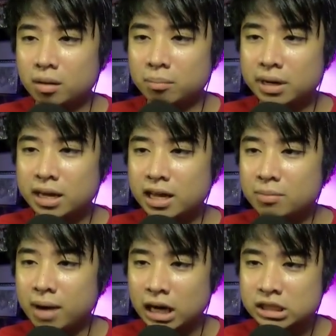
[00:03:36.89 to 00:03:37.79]
may
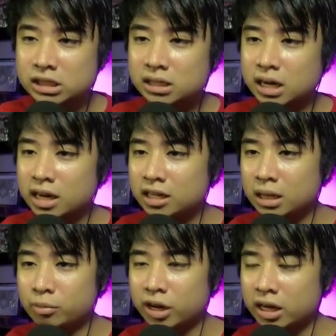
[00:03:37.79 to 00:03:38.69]
na-imagine ka na
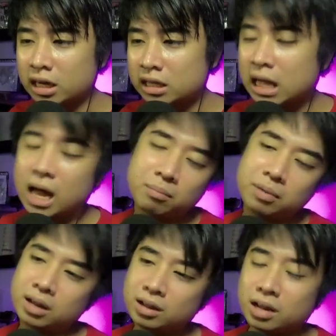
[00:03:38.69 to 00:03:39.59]
hindi mo nakikita. Ay,